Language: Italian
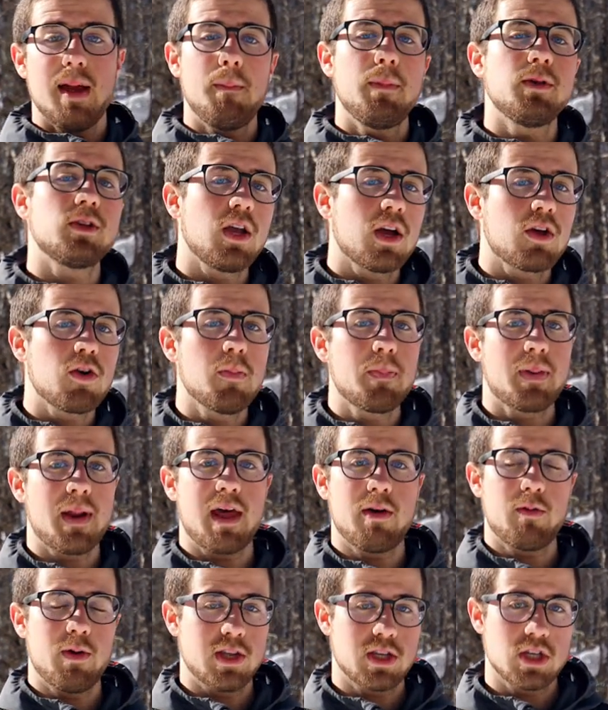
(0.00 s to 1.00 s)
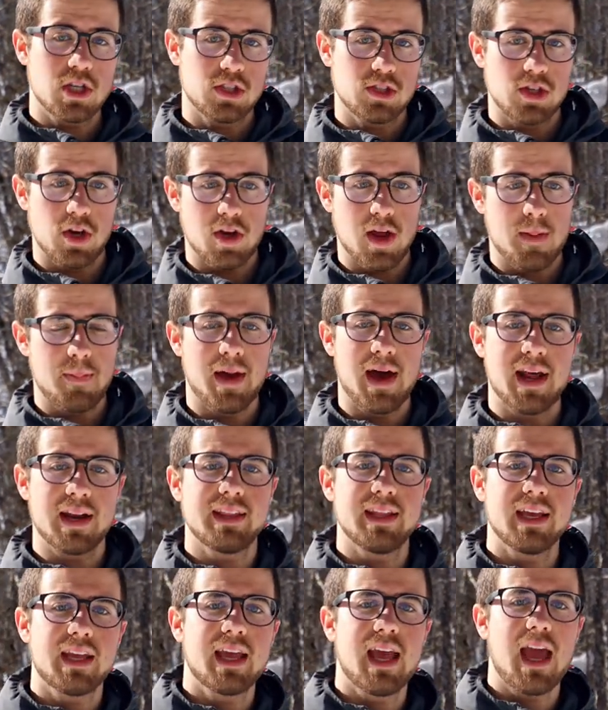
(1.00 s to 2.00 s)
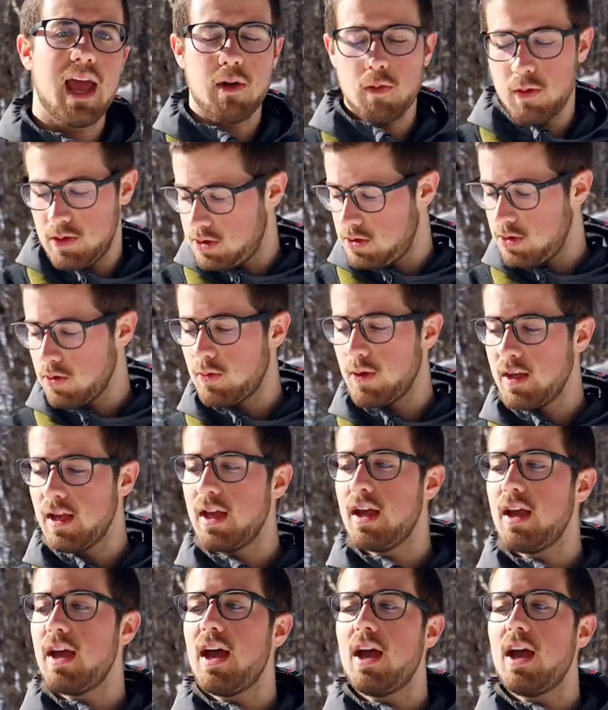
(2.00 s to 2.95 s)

bisogna comprare un accessorio a parte che è questo qui